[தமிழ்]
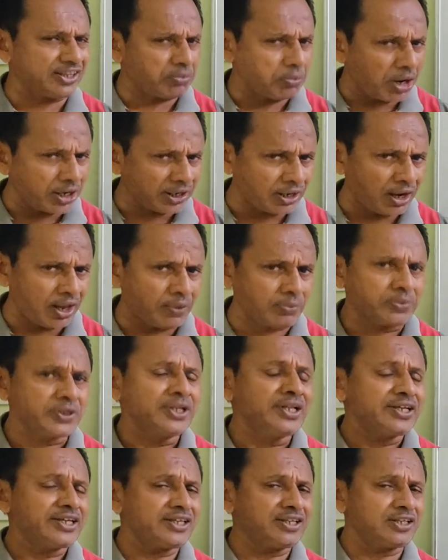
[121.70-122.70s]
இதை மாற்றலாம்
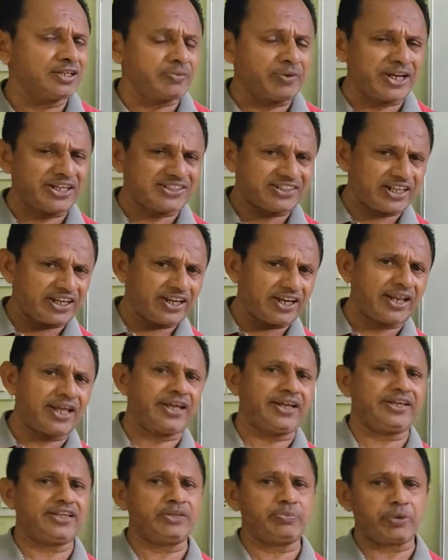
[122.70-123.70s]
இது இந்த மாதிரி சரியில்லை
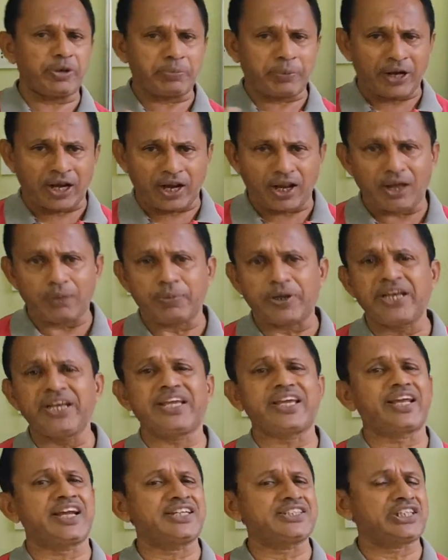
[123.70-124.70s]
இது இப்படி பண்ணலாம் அப்படின்னு
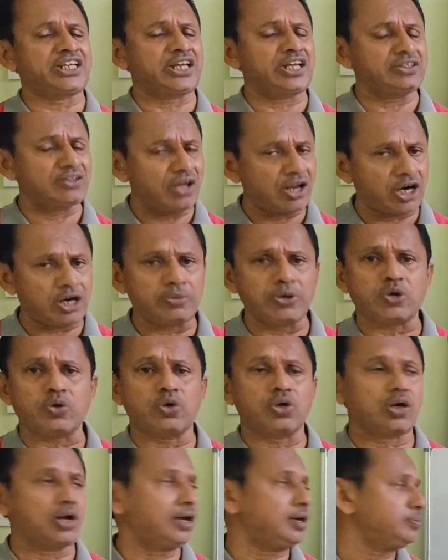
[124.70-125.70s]
நீங்கள் நினச்சிங்கன்னா தாராளமாக
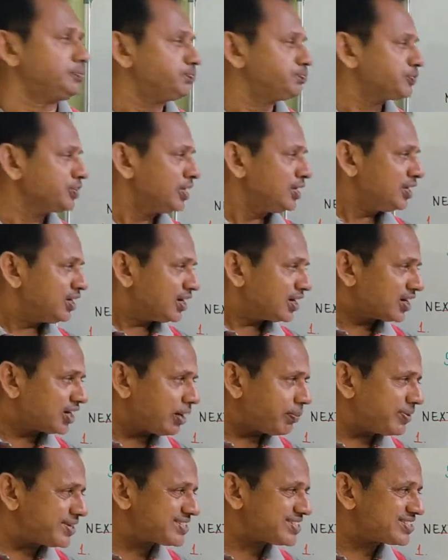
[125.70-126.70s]
கொடுக்கலாம்
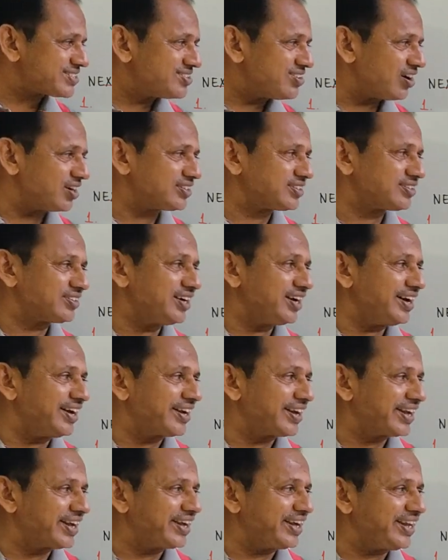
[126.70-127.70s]
கமெண்ட்ஸ் டாட்
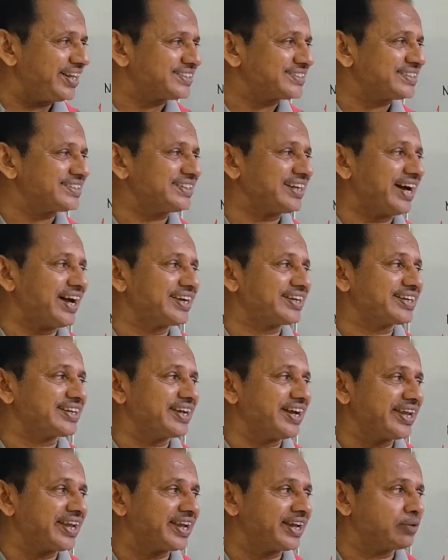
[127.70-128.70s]
ரெகுலேஷன் அட்
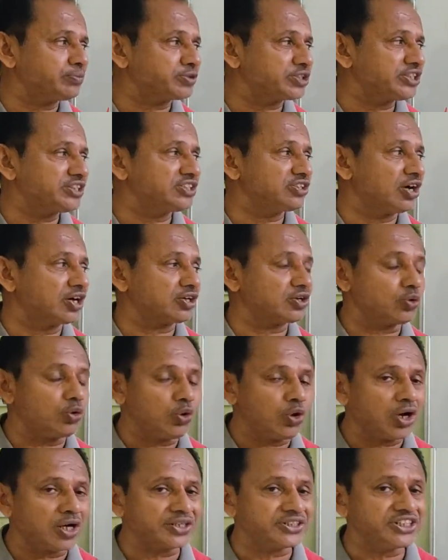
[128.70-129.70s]
என்எம்சி டாட்
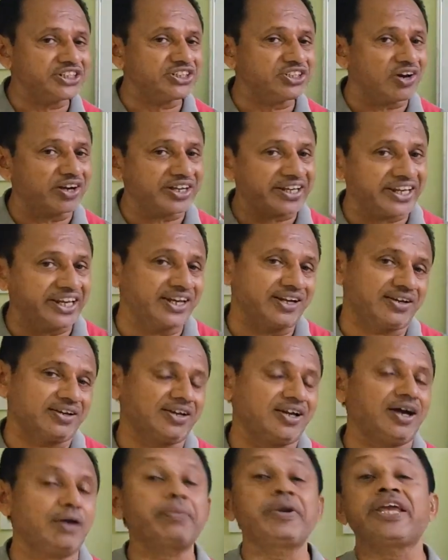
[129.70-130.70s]
ஓஆர்ஜி டாட் இன்
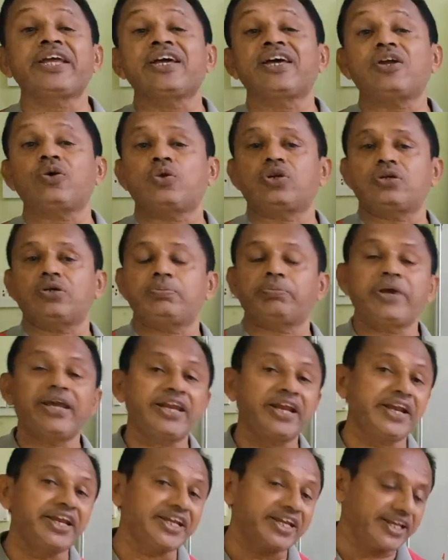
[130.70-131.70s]
அப்படிங்கிற ஒரு
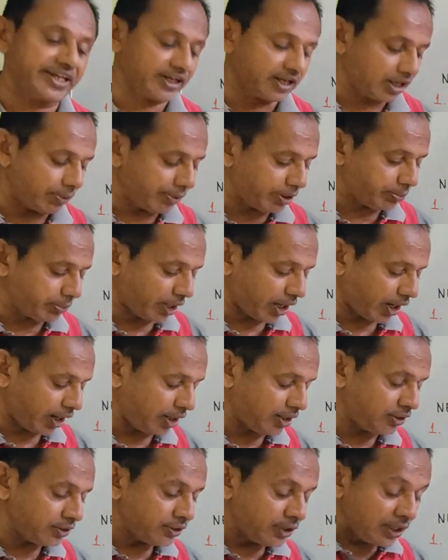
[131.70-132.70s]
மெயில் ஐடிக்கு நீங்கள் கமெண்ட்
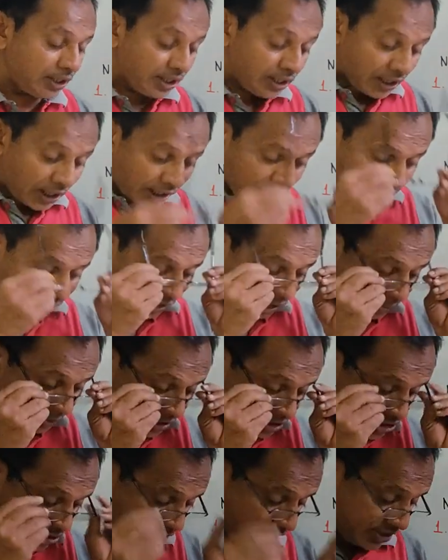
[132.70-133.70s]
பண்ணலாம் அந்த
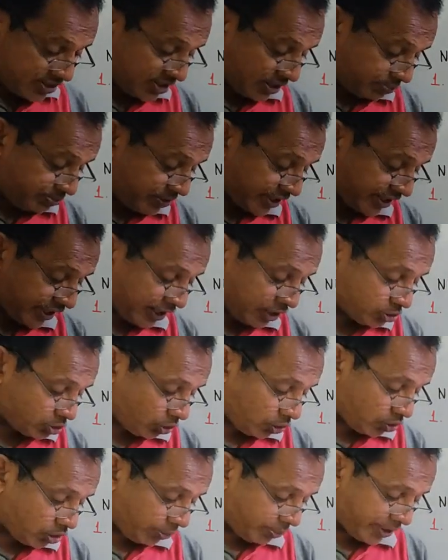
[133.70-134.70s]
கமெண்ட்ஸில் சப்ஜெக்ட் என்ன
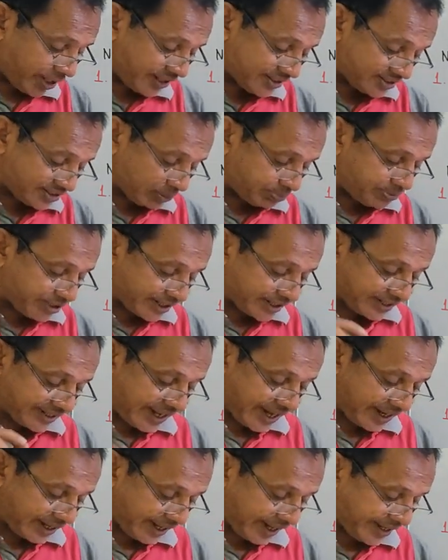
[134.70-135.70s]
சொல்லணும் அப்படின்னா சப்ஜெக்ட்
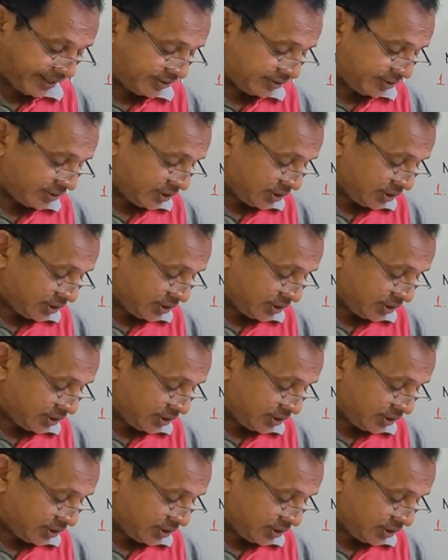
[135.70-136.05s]
டேக்லைன்